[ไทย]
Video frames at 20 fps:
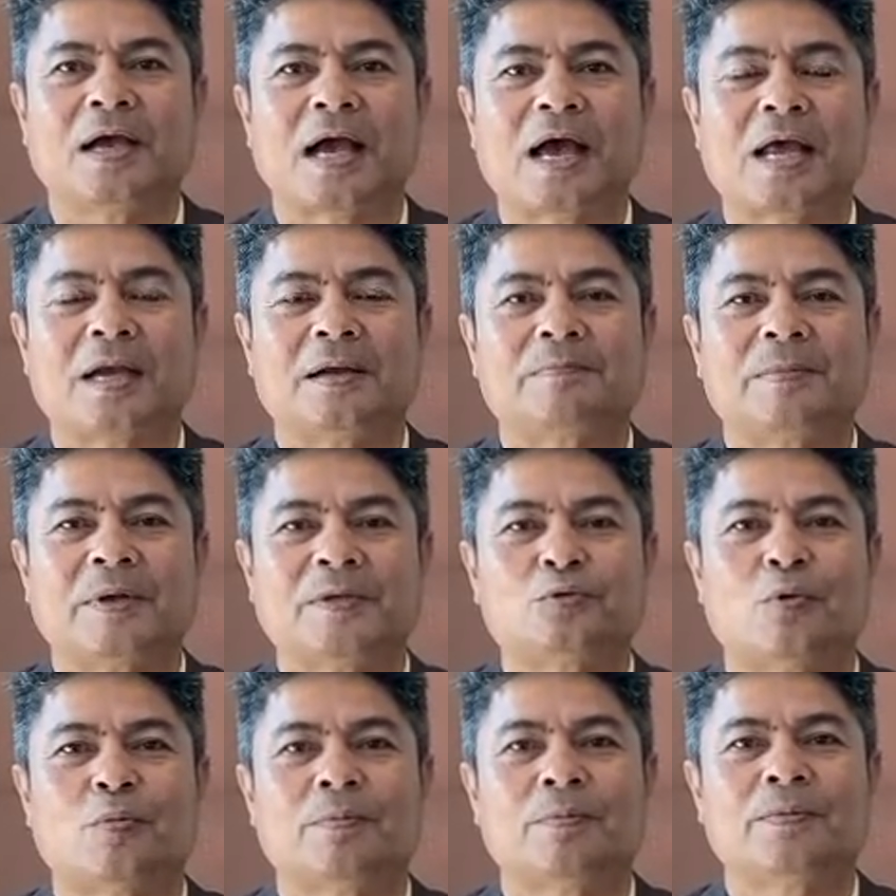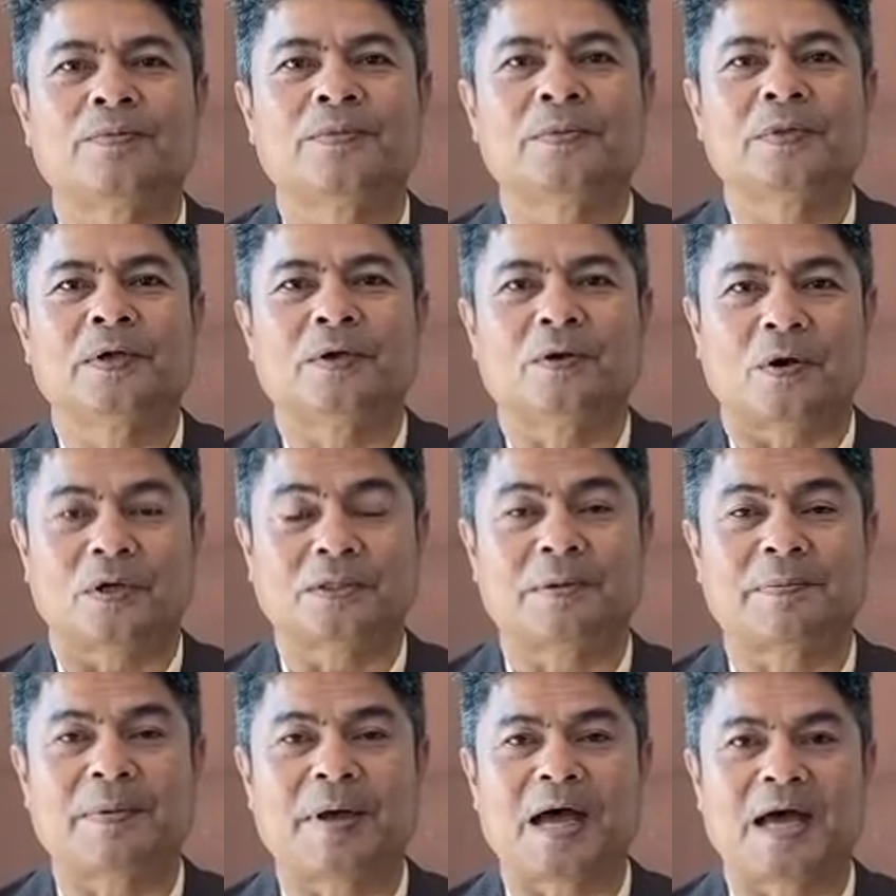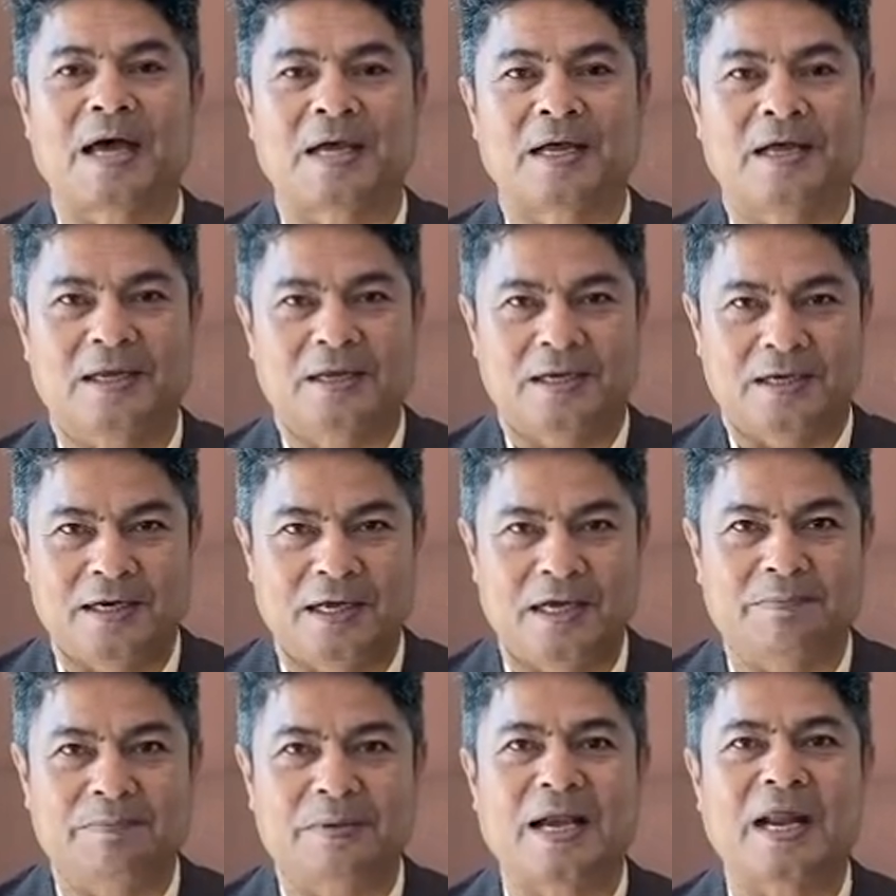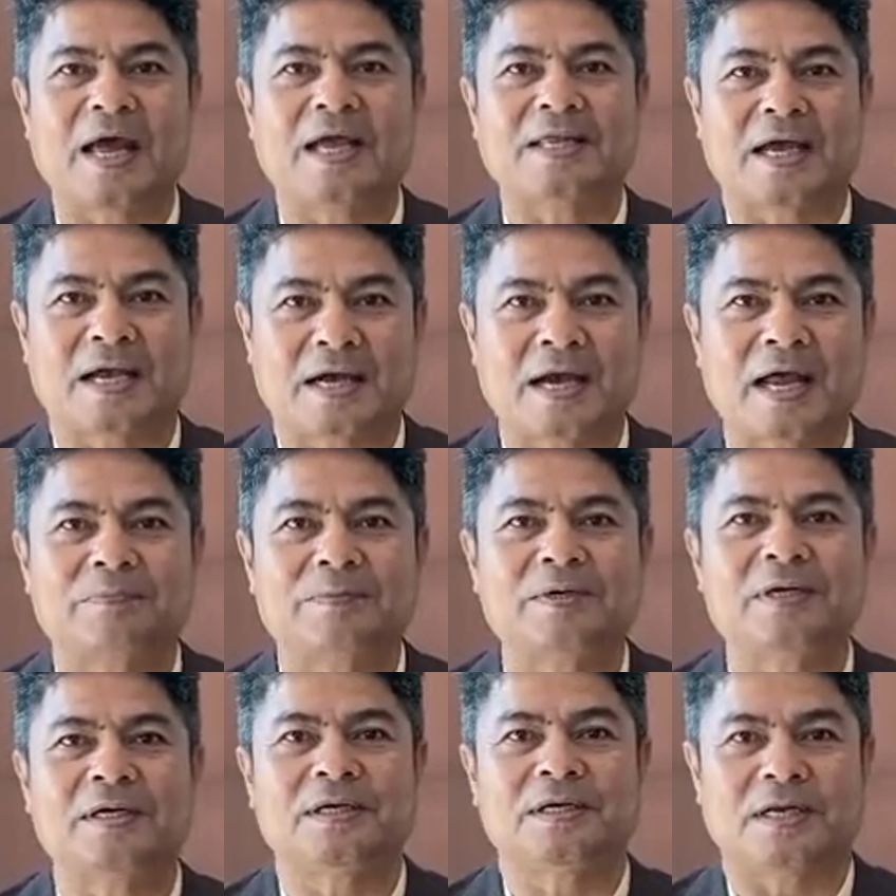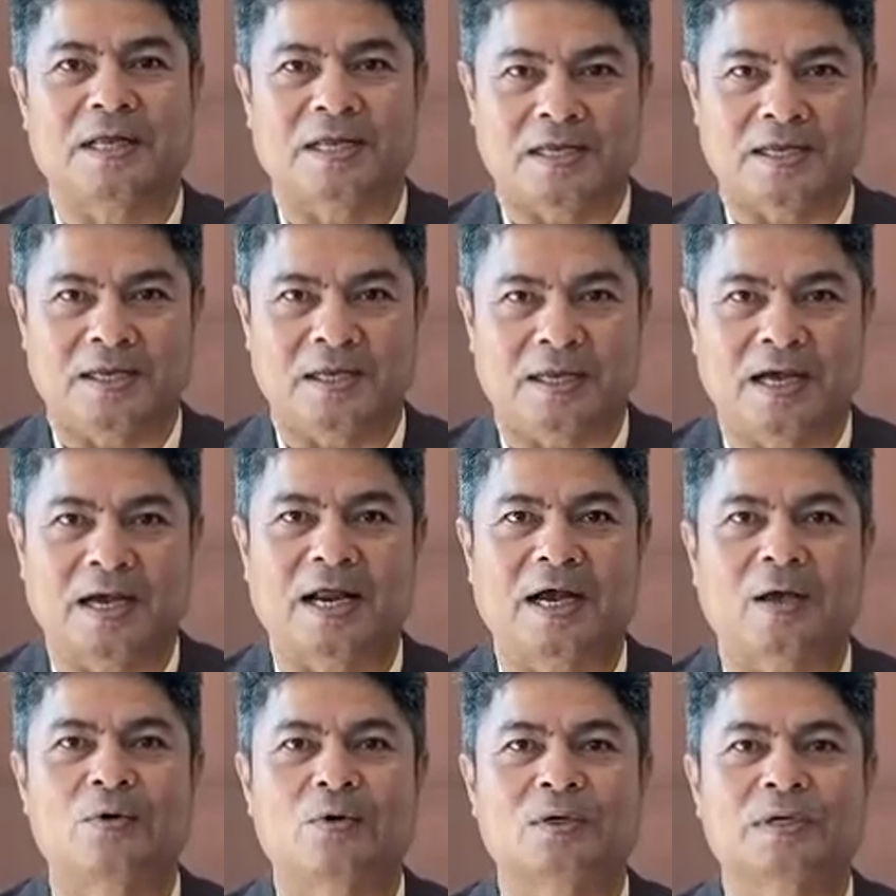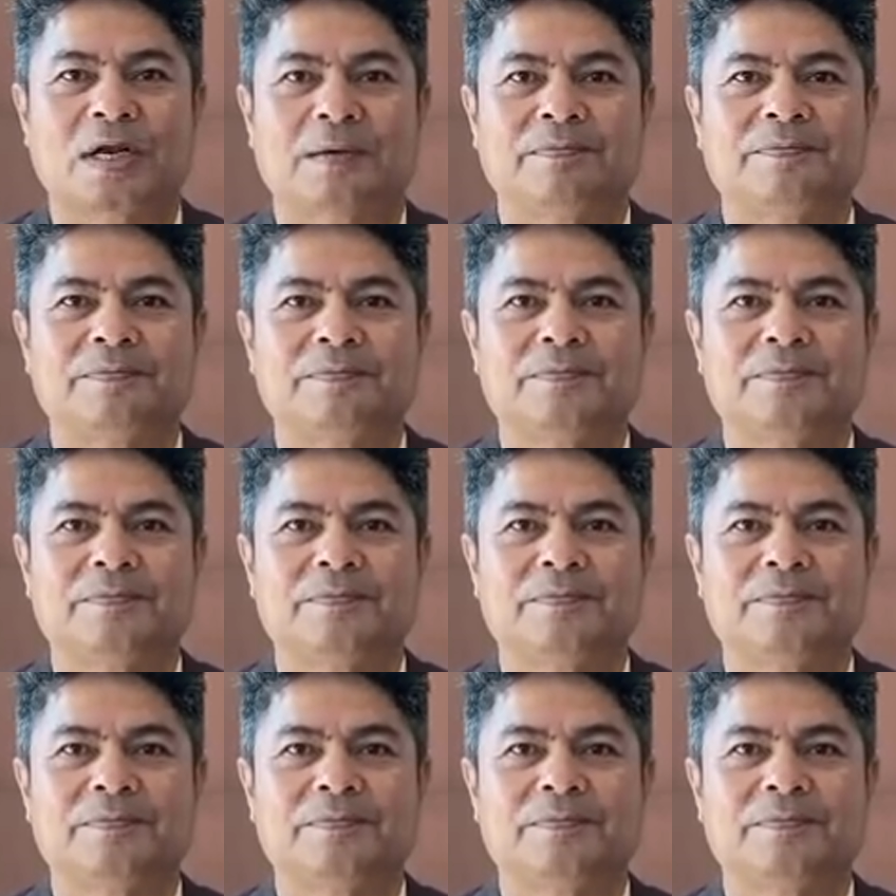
การประชุมของสภาเดินไปได้อย่างราบรื่นในอนาคตครับ